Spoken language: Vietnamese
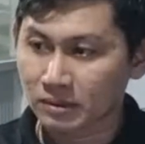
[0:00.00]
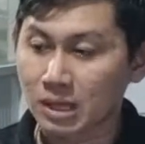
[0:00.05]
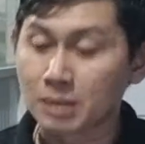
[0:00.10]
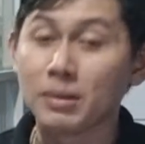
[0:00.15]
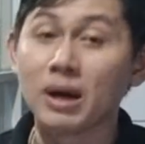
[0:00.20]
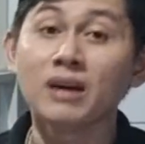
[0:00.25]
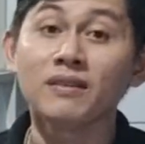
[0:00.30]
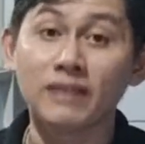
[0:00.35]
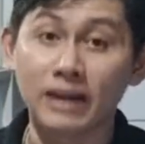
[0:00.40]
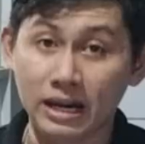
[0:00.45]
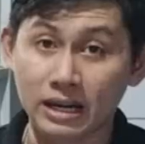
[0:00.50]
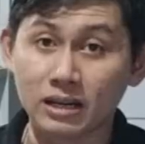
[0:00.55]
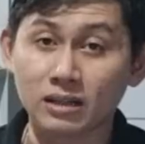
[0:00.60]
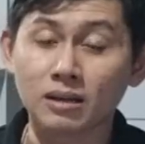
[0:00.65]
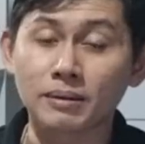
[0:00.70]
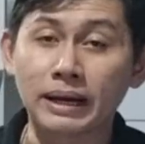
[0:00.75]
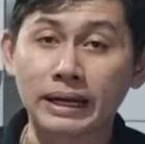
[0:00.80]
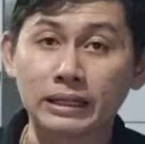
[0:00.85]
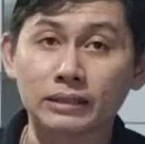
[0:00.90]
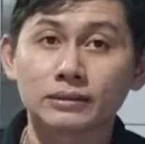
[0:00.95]
thì mới về
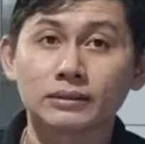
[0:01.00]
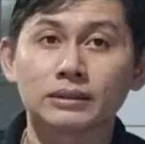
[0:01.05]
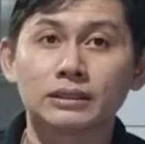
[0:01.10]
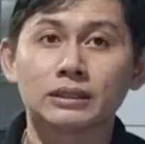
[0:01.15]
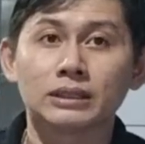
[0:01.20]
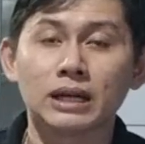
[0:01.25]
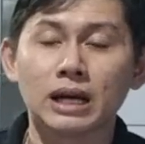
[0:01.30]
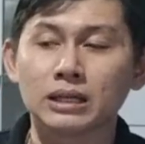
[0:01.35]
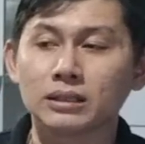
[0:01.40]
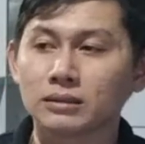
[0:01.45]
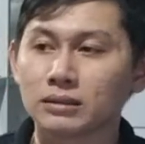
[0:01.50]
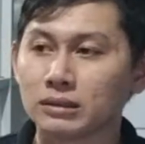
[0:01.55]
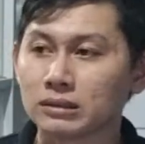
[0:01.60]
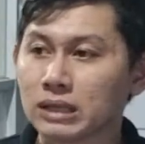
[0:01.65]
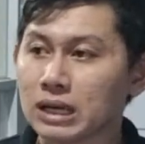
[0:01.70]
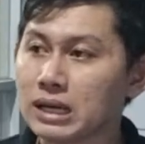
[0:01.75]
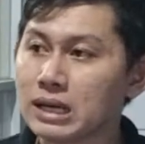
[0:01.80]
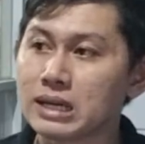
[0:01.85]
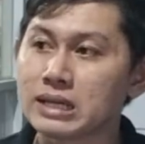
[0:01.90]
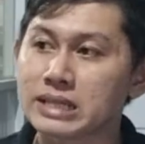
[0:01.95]
đó các bạn. Thường
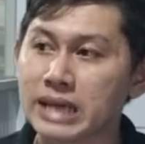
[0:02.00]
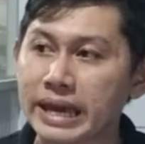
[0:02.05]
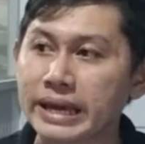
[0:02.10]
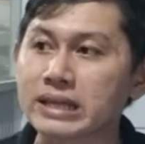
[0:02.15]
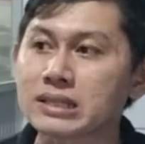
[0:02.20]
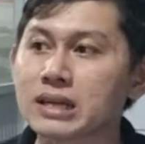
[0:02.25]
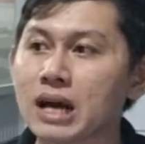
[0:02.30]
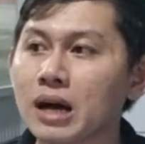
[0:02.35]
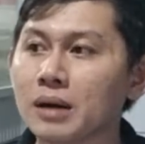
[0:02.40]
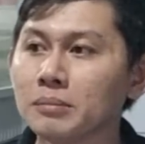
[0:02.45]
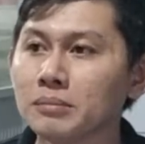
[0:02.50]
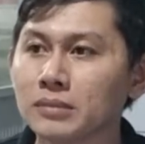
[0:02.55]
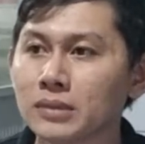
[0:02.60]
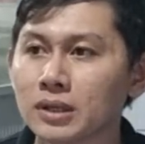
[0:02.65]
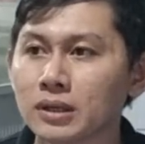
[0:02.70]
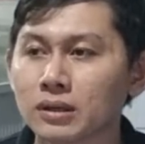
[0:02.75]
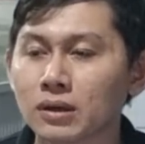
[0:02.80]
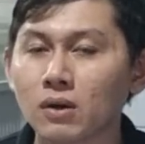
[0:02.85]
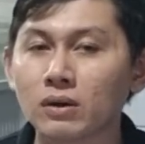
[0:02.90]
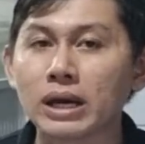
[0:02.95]
thường đi sáng sớm,
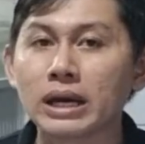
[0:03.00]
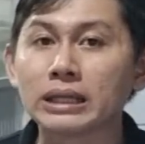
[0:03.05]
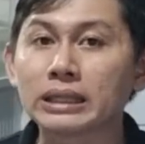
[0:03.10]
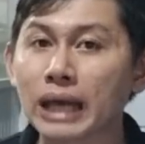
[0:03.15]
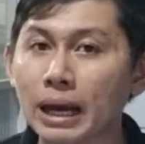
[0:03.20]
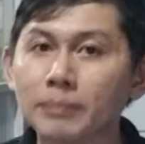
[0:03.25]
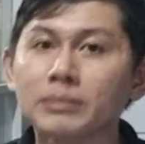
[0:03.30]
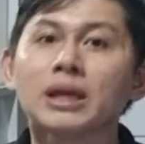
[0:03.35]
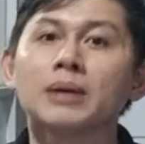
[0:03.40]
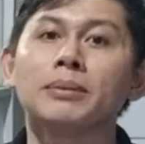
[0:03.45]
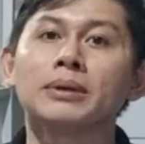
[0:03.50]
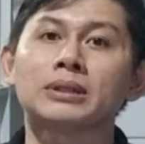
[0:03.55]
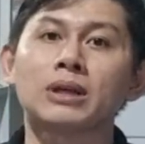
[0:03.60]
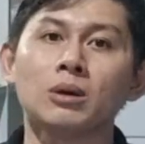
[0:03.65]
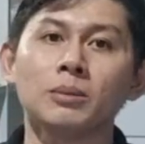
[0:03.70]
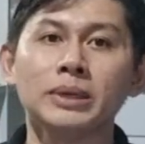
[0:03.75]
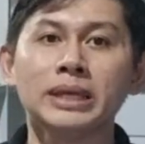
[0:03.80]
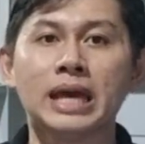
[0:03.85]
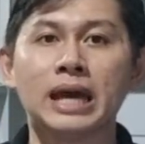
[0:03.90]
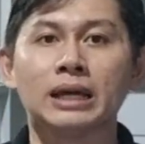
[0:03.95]
có khi 8 giờ
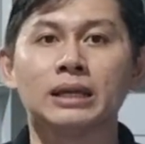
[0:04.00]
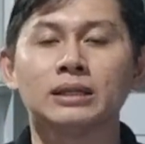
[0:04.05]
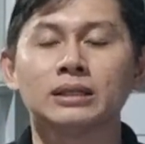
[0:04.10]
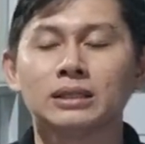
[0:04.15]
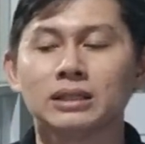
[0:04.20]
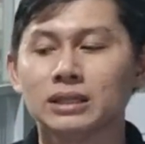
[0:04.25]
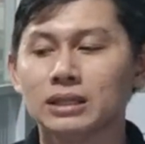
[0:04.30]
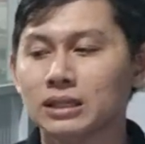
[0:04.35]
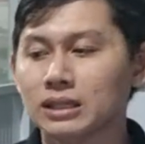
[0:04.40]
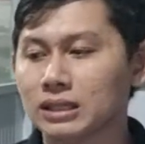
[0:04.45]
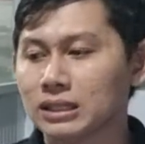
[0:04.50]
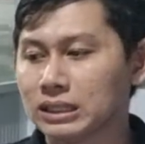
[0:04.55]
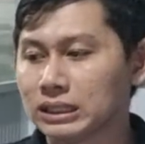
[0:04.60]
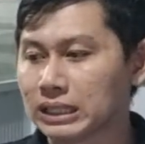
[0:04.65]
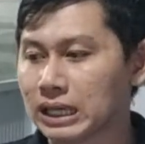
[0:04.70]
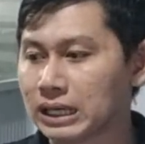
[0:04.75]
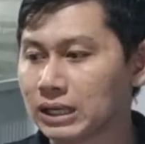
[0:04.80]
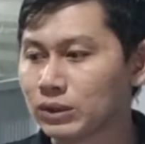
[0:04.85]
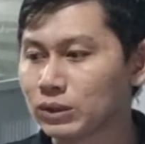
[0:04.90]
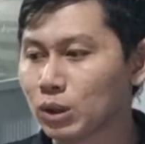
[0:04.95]
tối mới về.
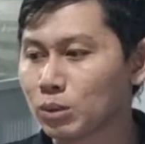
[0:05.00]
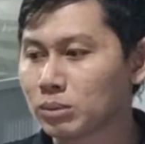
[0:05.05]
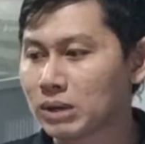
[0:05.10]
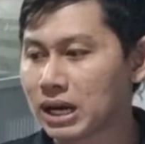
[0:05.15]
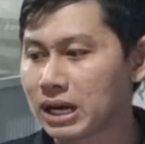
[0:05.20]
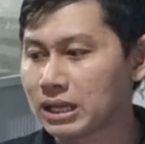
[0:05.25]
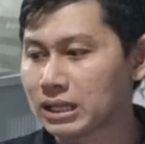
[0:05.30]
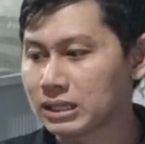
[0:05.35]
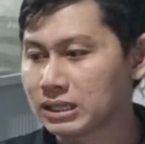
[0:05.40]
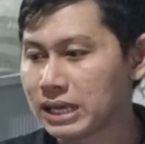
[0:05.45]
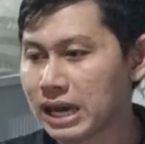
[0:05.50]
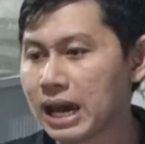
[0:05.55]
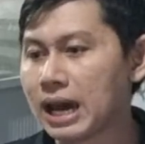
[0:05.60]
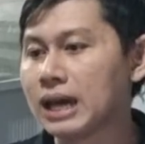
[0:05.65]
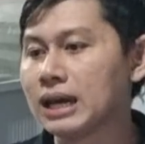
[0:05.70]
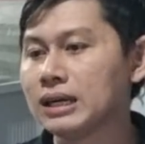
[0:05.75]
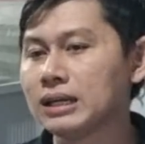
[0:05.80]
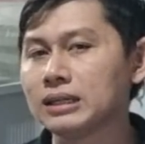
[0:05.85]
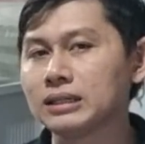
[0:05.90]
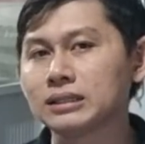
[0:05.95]
Thì nói chung là
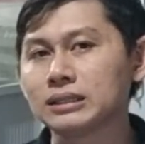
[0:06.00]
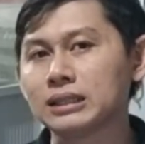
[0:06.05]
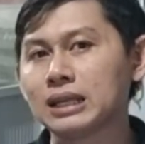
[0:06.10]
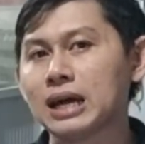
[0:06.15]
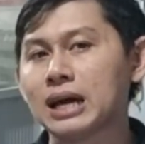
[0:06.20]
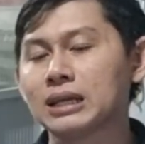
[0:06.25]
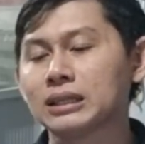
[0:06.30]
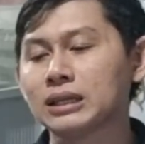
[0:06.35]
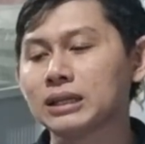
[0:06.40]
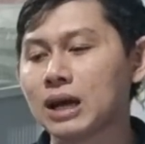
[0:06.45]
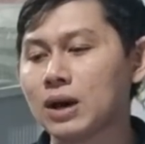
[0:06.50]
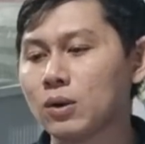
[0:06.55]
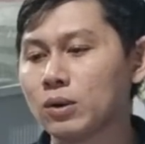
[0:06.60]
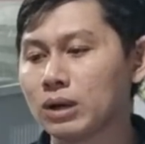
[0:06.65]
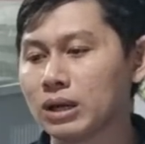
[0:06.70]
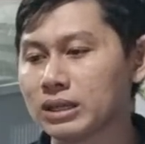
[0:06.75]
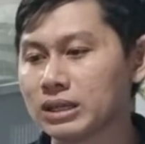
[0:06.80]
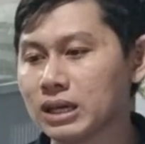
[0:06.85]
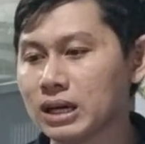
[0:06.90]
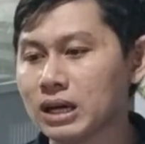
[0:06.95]
về là tới đâu là